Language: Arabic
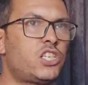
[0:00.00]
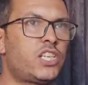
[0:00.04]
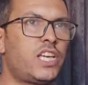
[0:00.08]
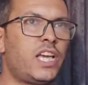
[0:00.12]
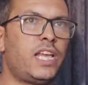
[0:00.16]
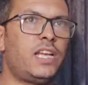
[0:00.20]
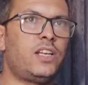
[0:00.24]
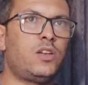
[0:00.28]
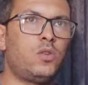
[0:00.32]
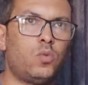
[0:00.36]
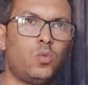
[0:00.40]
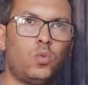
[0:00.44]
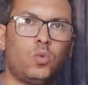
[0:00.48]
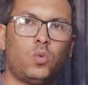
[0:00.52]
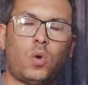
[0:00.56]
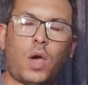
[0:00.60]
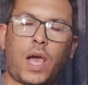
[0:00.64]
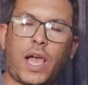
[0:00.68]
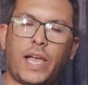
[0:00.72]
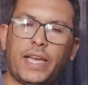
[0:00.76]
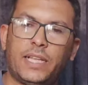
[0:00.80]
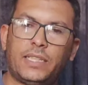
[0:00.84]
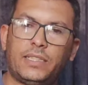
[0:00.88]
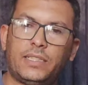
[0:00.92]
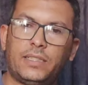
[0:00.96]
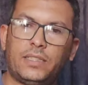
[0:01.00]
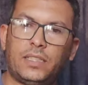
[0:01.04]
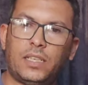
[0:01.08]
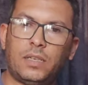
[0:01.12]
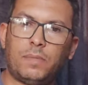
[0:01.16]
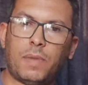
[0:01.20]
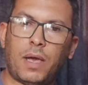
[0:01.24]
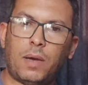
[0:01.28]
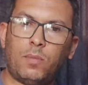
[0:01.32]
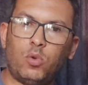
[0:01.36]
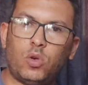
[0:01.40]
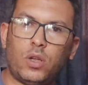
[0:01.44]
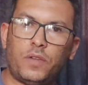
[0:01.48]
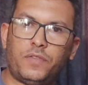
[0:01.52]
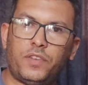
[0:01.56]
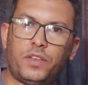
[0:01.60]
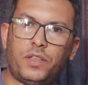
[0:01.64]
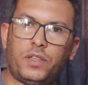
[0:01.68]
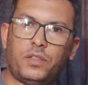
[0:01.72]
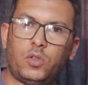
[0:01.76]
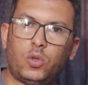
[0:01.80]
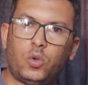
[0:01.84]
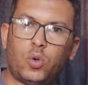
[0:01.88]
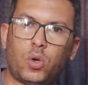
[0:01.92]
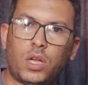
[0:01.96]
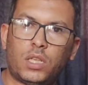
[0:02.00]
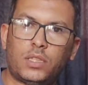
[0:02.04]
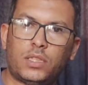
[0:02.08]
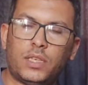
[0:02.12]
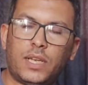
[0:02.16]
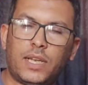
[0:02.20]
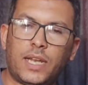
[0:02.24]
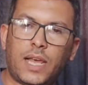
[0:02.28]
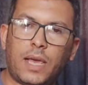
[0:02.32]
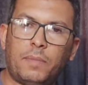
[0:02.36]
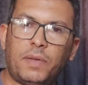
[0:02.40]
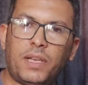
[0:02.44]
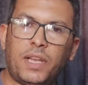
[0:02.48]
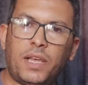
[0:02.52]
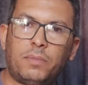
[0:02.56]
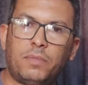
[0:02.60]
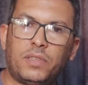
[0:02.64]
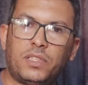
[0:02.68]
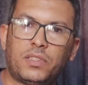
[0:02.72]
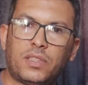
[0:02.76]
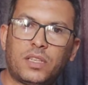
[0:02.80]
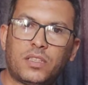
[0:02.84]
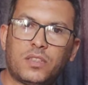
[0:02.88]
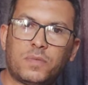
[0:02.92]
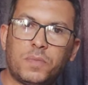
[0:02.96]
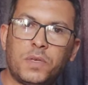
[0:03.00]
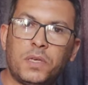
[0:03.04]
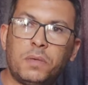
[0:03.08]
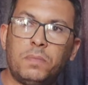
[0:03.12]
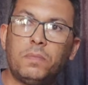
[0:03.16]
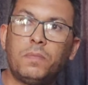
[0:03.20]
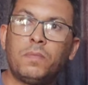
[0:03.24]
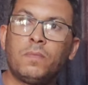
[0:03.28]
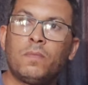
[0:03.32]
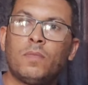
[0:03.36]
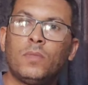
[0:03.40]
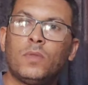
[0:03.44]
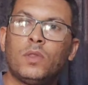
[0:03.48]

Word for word: اشكال وحاجات كتير معموله في الديكورات اللي انا عاملها من التصميم